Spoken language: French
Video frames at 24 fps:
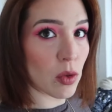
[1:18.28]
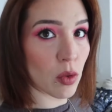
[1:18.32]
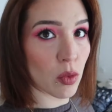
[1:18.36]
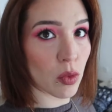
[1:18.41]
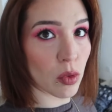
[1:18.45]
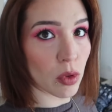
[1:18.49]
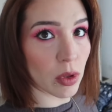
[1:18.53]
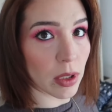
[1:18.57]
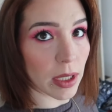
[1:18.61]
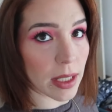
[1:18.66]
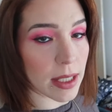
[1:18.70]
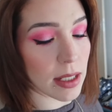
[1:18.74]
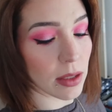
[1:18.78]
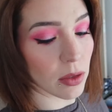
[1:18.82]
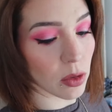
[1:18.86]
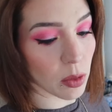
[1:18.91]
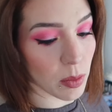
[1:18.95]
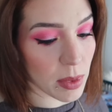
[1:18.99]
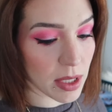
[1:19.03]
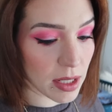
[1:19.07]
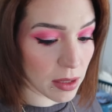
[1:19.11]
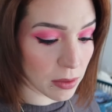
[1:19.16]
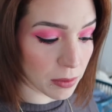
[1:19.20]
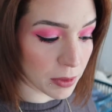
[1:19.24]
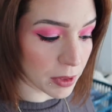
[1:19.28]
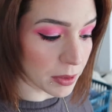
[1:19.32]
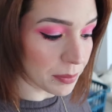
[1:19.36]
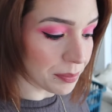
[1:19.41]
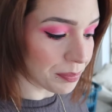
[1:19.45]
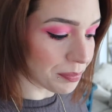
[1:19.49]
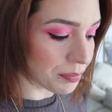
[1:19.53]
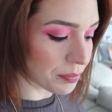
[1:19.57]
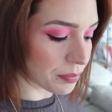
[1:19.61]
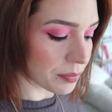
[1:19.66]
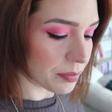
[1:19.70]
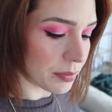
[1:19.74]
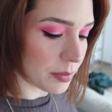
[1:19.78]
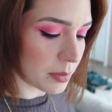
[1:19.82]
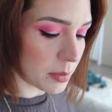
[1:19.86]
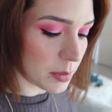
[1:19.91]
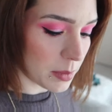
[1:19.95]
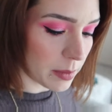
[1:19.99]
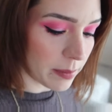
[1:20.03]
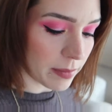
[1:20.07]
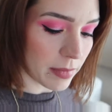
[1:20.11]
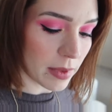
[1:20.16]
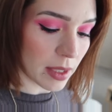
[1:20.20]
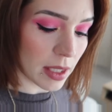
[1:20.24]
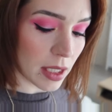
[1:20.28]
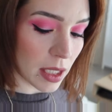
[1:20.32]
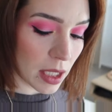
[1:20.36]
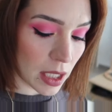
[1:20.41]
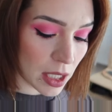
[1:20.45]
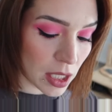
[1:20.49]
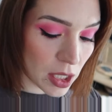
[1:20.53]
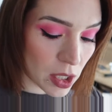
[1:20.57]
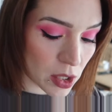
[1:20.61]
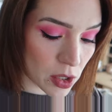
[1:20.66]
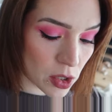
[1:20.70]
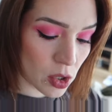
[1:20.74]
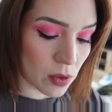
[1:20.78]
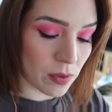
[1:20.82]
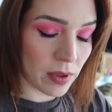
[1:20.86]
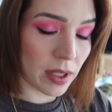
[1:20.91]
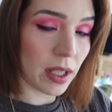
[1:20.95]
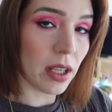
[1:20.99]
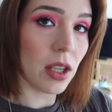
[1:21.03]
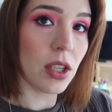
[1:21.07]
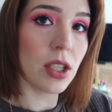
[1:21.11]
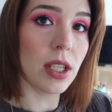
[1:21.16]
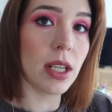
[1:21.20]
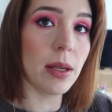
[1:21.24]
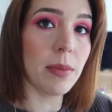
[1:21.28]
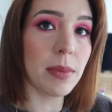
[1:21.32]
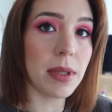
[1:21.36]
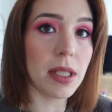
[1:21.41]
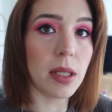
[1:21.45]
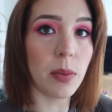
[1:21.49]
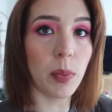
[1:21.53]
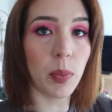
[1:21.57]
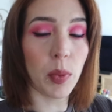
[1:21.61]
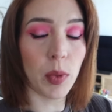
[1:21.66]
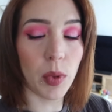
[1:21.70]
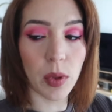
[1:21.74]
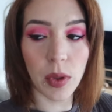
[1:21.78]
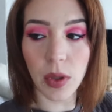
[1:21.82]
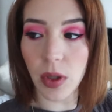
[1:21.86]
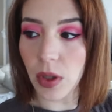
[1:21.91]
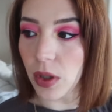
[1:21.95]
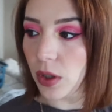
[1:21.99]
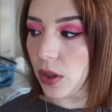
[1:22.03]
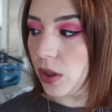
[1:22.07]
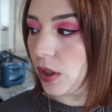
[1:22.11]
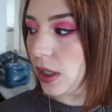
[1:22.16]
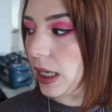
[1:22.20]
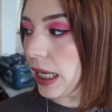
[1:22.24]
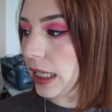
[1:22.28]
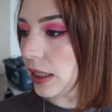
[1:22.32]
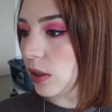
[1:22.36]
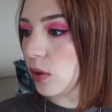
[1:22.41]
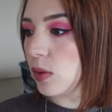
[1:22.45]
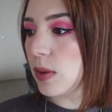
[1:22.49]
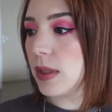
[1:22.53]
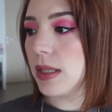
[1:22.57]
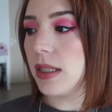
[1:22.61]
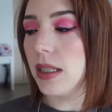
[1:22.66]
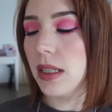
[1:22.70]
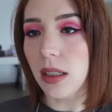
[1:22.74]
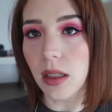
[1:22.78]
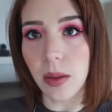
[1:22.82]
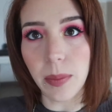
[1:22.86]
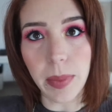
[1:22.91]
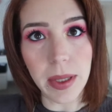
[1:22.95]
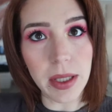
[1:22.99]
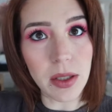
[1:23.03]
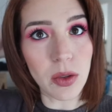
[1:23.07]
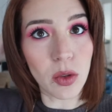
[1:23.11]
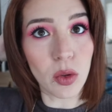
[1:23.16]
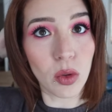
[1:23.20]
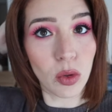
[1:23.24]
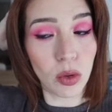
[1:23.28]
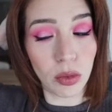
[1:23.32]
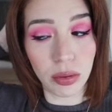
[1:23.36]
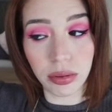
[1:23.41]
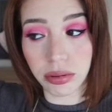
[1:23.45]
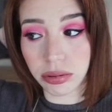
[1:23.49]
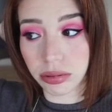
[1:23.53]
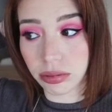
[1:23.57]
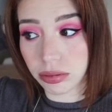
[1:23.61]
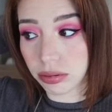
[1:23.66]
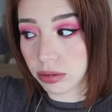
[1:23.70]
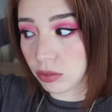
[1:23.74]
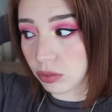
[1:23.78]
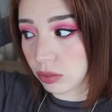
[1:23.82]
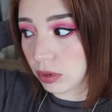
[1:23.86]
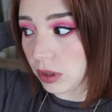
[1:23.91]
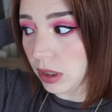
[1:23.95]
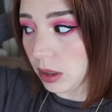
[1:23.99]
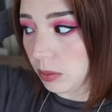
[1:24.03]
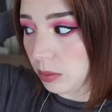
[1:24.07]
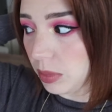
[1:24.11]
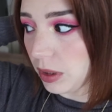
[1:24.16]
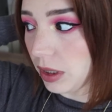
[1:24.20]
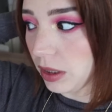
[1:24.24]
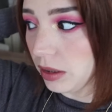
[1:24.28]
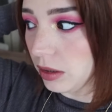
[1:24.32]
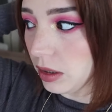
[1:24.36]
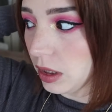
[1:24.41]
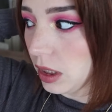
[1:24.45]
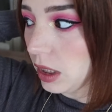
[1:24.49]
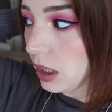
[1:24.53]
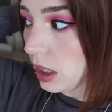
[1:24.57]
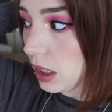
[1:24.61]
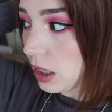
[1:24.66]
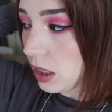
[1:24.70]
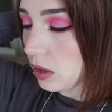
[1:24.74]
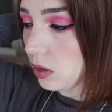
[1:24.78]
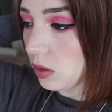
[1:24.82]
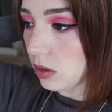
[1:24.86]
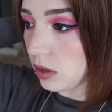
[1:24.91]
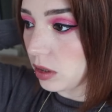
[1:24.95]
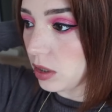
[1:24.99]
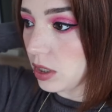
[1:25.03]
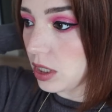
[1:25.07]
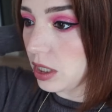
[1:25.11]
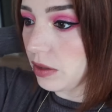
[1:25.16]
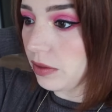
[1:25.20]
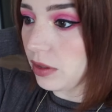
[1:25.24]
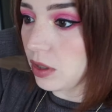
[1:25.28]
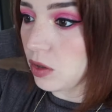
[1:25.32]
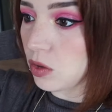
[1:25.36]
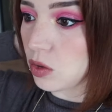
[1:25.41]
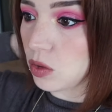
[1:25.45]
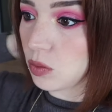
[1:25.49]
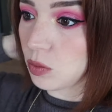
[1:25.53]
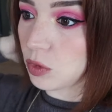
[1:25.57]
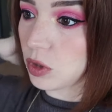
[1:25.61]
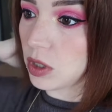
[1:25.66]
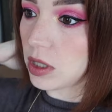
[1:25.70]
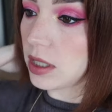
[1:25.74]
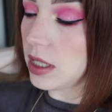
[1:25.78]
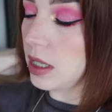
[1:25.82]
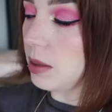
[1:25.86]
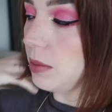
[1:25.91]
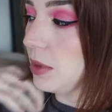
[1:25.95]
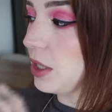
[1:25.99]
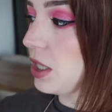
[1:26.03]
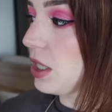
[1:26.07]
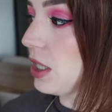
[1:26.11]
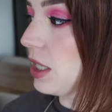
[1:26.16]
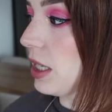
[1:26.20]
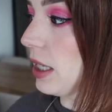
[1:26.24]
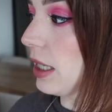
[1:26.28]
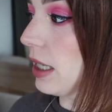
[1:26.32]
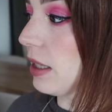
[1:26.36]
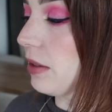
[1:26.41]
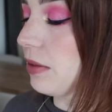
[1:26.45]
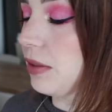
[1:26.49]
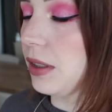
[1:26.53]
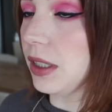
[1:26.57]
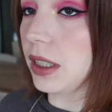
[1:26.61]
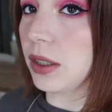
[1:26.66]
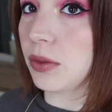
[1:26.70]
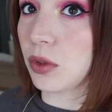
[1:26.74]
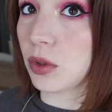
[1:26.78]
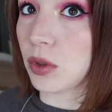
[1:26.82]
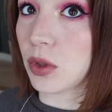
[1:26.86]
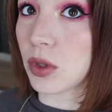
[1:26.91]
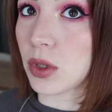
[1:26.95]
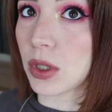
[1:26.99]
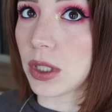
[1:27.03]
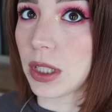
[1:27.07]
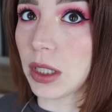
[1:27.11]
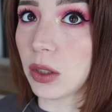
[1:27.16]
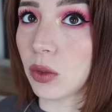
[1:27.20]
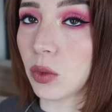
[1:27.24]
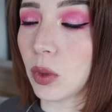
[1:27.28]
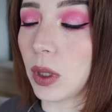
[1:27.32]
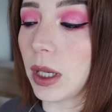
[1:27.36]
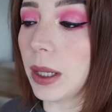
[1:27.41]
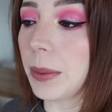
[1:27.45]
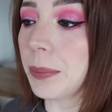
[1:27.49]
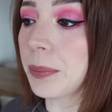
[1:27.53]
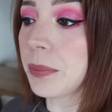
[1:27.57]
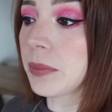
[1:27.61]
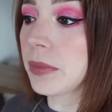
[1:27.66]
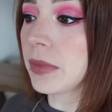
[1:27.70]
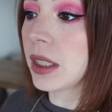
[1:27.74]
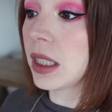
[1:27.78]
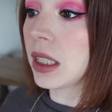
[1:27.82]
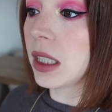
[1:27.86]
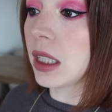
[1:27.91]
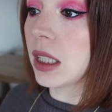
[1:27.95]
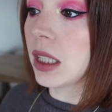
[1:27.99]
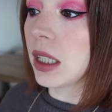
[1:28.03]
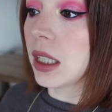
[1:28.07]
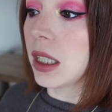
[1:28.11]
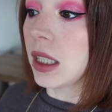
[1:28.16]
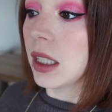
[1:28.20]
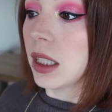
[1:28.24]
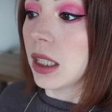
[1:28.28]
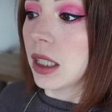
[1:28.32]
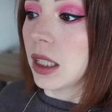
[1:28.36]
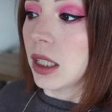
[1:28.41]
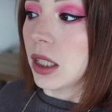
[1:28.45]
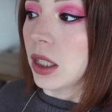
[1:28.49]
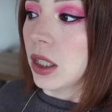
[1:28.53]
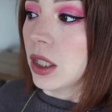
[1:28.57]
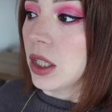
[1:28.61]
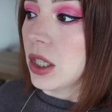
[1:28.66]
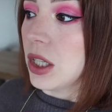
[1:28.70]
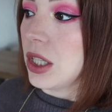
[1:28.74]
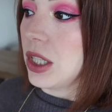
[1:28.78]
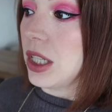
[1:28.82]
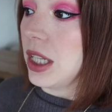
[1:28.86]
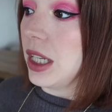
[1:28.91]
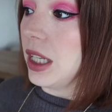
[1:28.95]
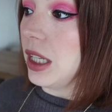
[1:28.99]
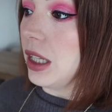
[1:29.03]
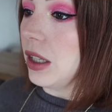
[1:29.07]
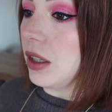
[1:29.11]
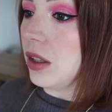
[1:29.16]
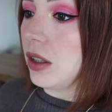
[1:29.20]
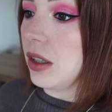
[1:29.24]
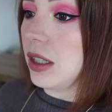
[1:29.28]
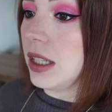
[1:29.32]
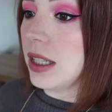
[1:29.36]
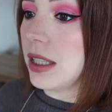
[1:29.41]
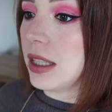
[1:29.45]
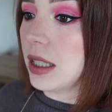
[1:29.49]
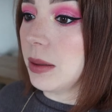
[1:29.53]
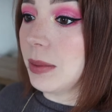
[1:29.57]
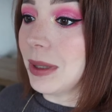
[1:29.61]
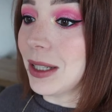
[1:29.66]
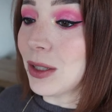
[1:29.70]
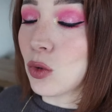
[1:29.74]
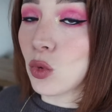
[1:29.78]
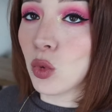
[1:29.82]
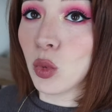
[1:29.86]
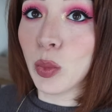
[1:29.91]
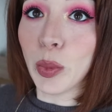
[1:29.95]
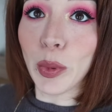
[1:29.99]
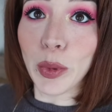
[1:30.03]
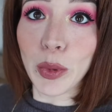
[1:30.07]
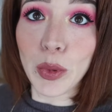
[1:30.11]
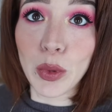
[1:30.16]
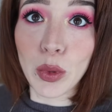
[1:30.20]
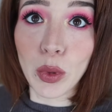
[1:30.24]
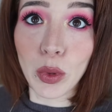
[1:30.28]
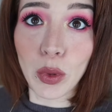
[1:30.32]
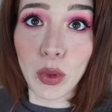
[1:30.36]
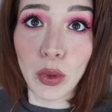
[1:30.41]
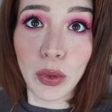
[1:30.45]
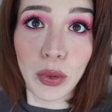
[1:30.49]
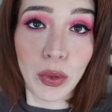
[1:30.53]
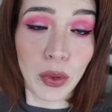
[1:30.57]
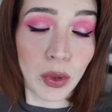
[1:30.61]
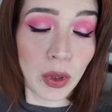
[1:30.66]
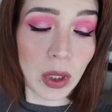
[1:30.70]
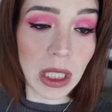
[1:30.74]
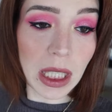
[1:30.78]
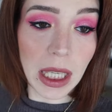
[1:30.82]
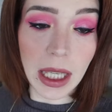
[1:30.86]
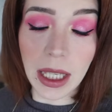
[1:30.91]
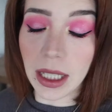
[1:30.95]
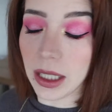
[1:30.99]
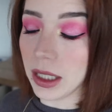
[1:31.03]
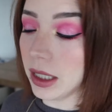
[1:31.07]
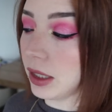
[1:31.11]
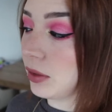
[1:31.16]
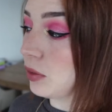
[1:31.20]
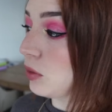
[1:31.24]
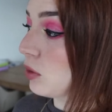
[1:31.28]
du coup le dressing de mes enfants. Je vais ranger un petit peu euh, la cuisine parce que tout est en plan. Donc euh, j'ai vendu mon ancienne machine à café qu'il faut que je nettoie. J'ai euh, laissé ma soupe sur le feu hier, il